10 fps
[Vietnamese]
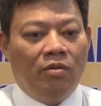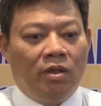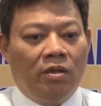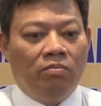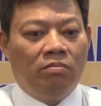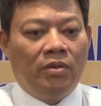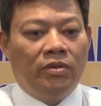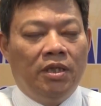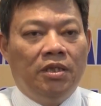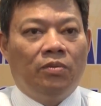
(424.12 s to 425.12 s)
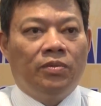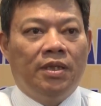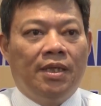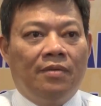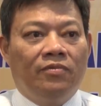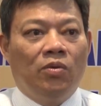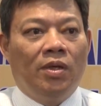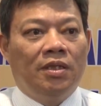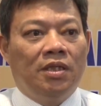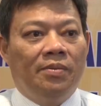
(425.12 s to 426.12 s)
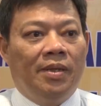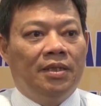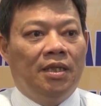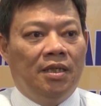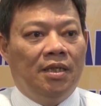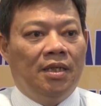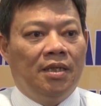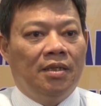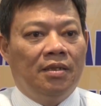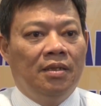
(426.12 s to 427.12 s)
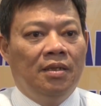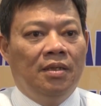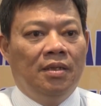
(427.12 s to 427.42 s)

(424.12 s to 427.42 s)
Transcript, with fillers: Cái hoạt động báo chí trong thời gian vừa qua trên địa bàn tỉnh là